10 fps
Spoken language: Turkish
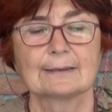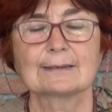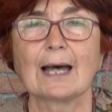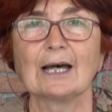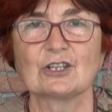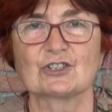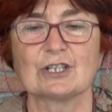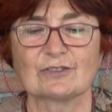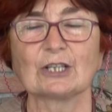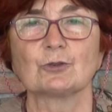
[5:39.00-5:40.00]

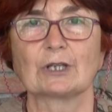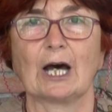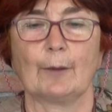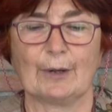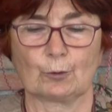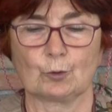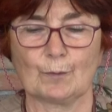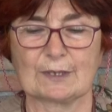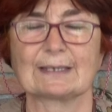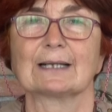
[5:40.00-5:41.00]
sadece radyoda haber
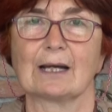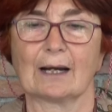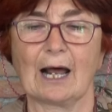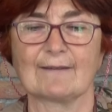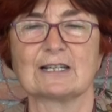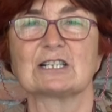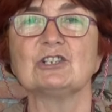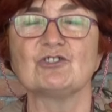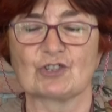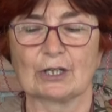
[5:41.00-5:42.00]
okumasına karar
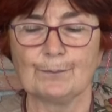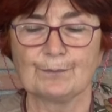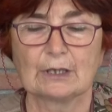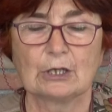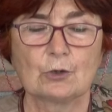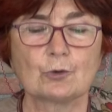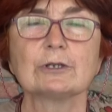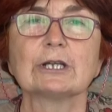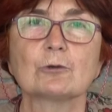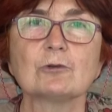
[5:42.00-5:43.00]
verilince
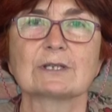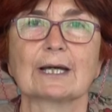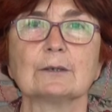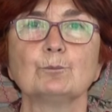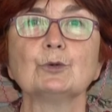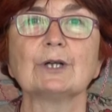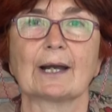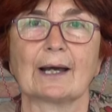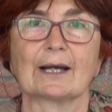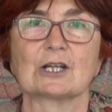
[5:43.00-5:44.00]
Jülide Gülizar bu
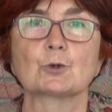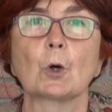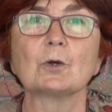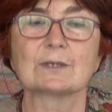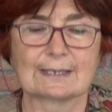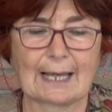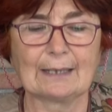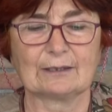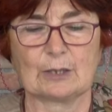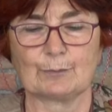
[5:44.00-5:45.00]
karara çok
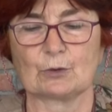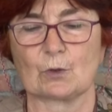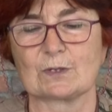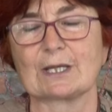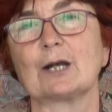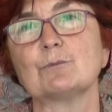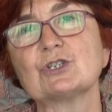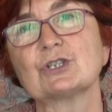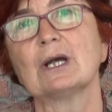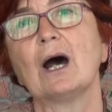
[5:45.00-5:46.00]
sert tepki
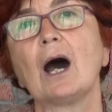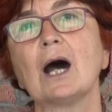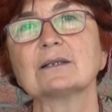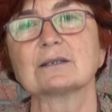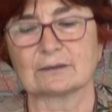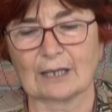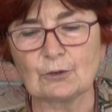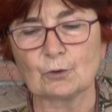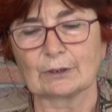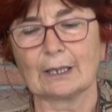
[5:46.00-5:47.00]
göstermiş, artık
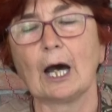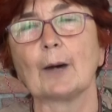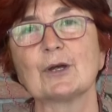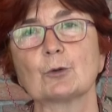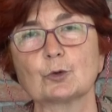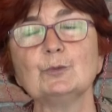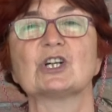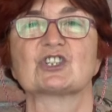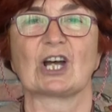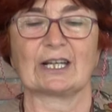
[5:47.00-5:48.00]
radyoda haber
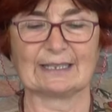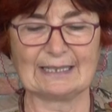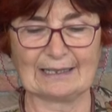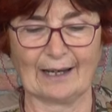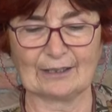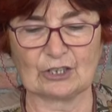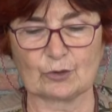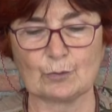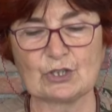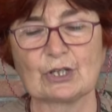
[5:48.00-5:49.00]
okumayacağını ilan
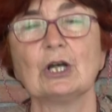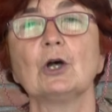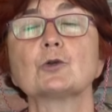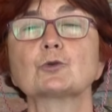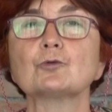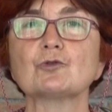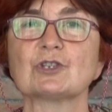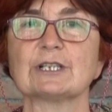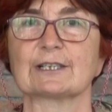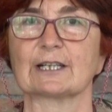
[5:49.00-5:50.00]
etmiş,
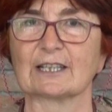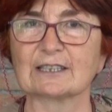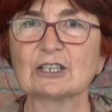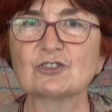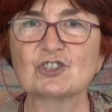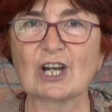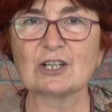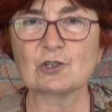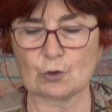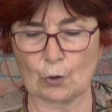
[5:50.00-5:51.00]
sonuçlarına
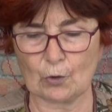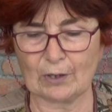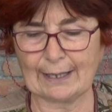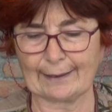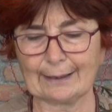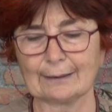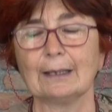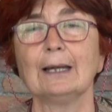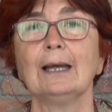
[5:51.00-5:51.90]
katlanacağını söyleyerek